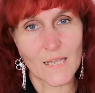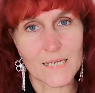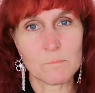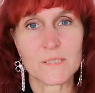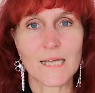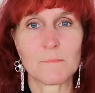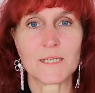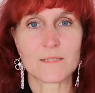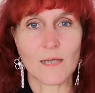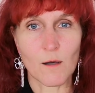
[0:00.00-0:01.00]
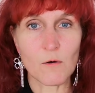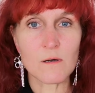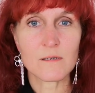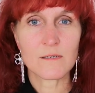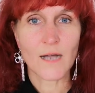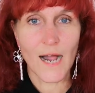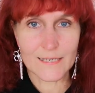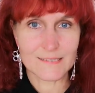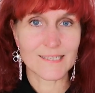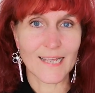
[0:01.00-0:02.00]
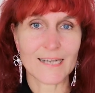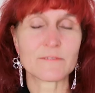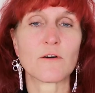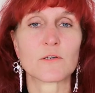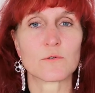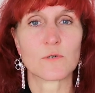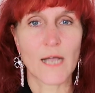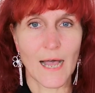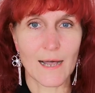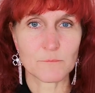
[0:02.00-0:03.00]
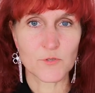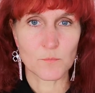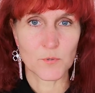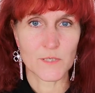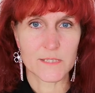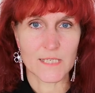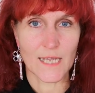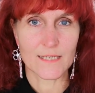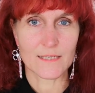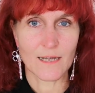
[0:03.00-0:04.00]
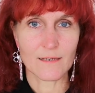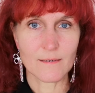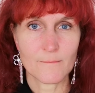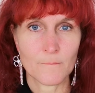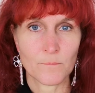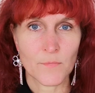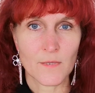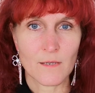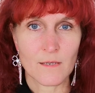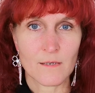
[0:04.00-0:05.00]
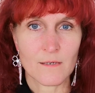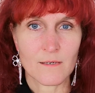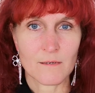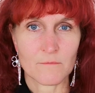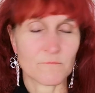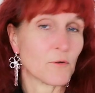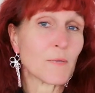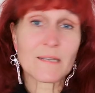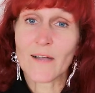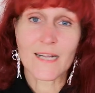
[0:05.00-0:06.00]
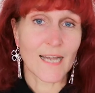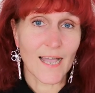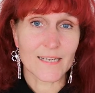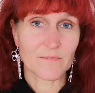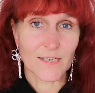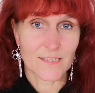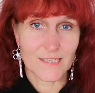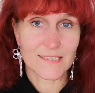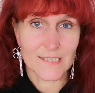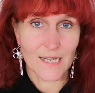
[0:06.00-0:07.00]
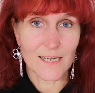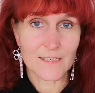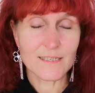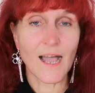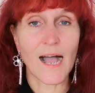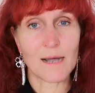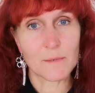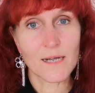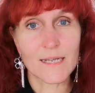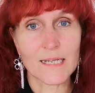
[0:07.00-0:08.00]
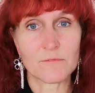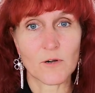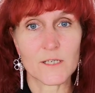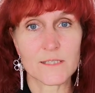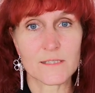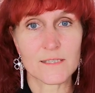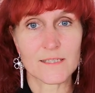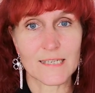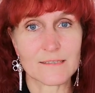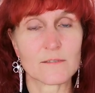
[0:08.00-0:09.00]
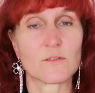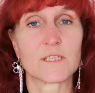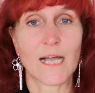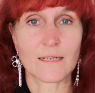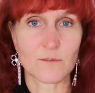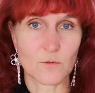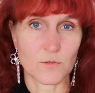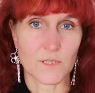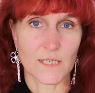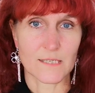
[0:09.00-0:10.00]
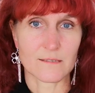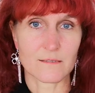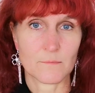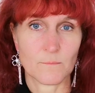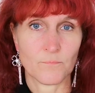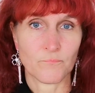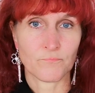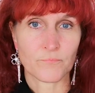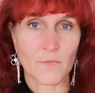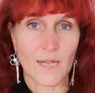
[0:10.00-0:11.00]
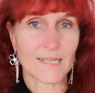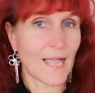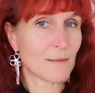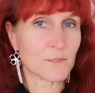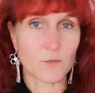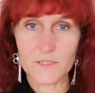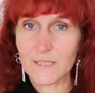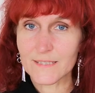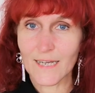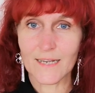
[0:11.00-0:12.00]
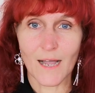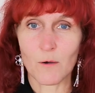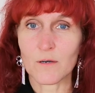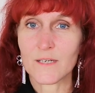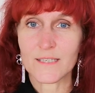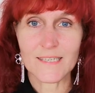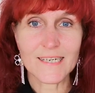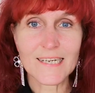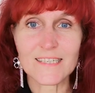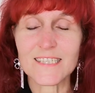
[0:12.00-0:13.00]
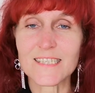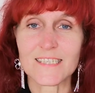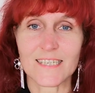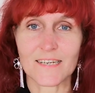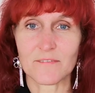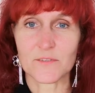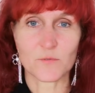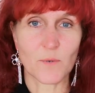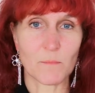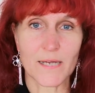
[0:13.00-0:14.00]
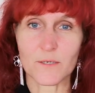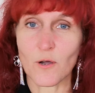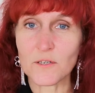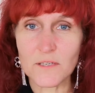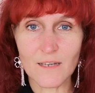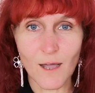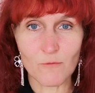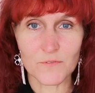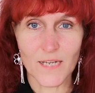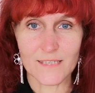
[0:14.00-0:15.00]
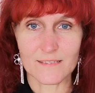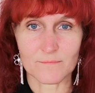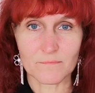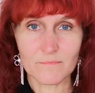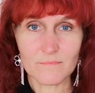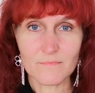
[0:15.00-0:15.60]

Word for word: Ich bin damals auch, als die Geldforderung kam, zur Polizei gegangen. Für mich war klar, ich werde nie zahlen, aber ich wollte, dass es dort aktenkundig ist. Ich habe Gott sei Dank auch nie irgendetwas über meine Konten laufen lassen.